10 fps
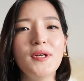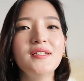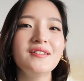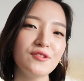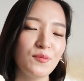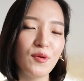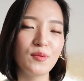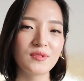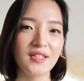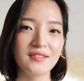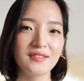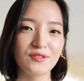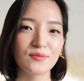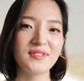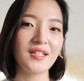패딩
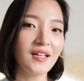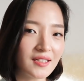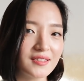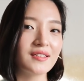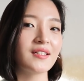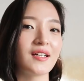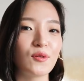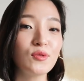점퍼보다는 좀 스타일리시하게